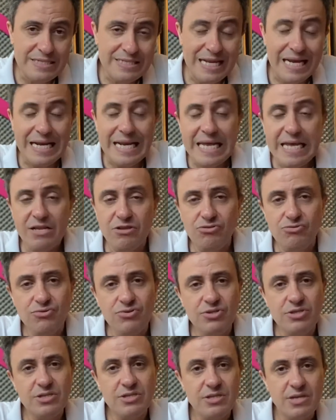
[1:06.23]

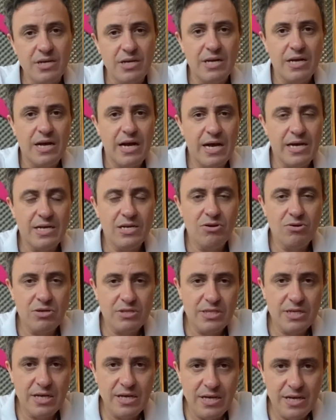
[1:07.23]
talentos aqui
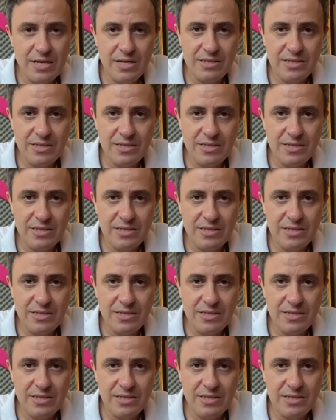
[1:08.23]
nossa,